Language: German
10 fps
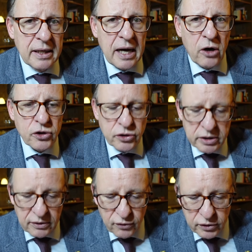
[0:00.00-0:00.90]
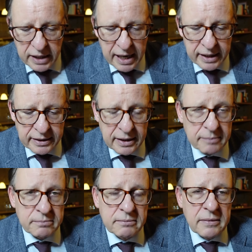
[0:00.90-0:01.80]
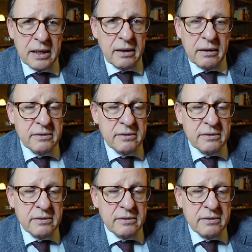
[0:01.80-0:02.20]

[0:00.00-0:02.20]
Ausschnitte von einem äh,